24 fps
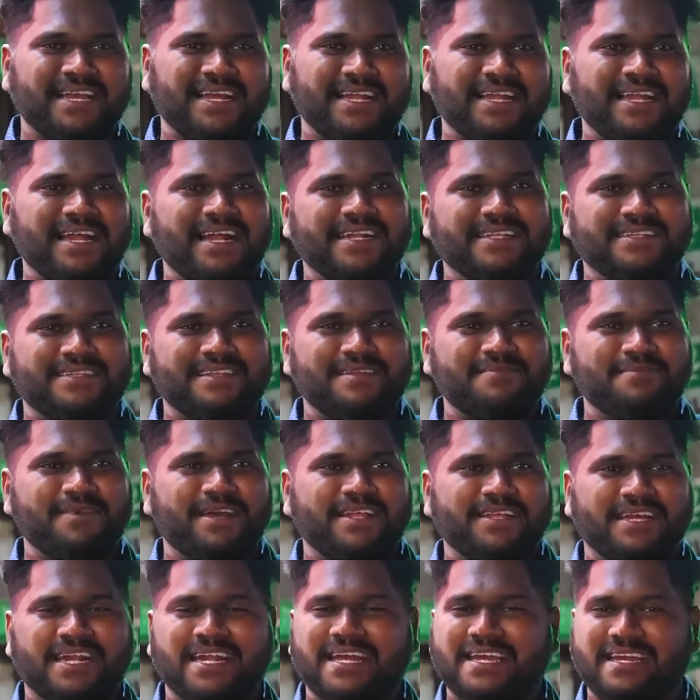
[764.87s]
எல்லா இடத்துலையுமே
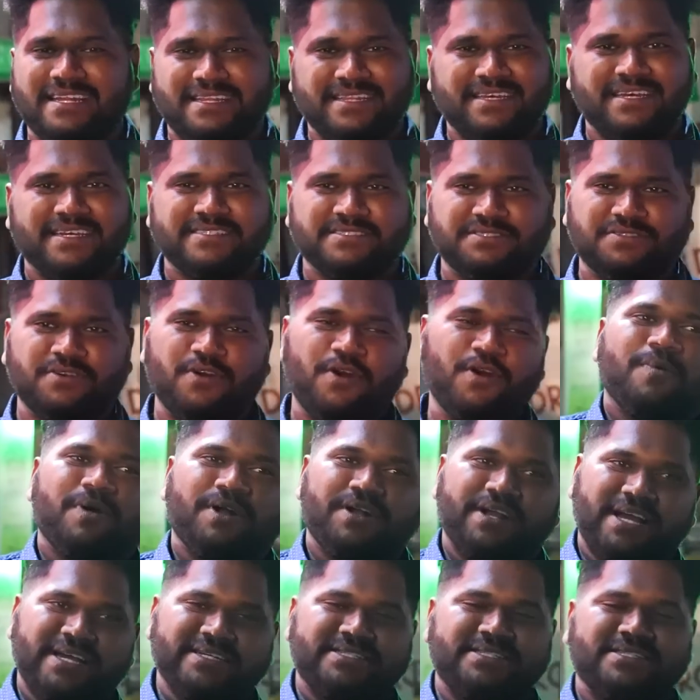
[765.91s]
அது கிடைக்கிறது கஷ்டம்
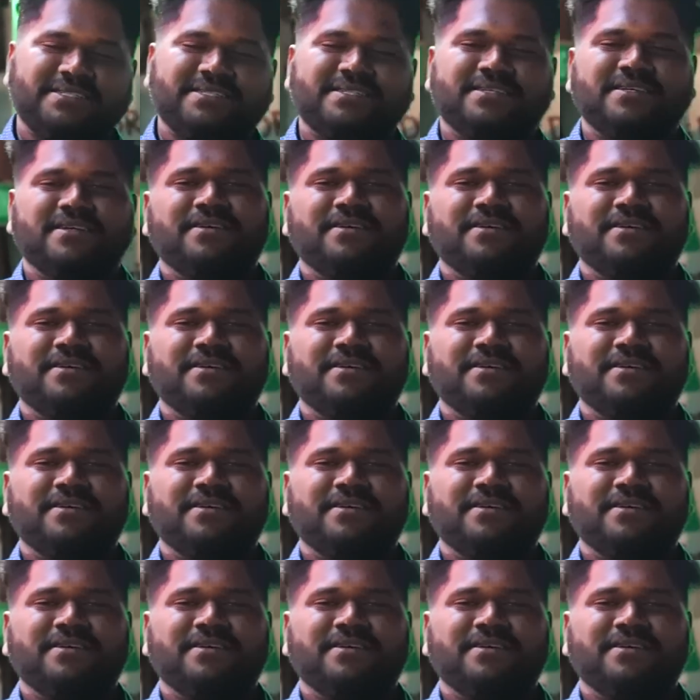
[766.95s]
பட் எஸ்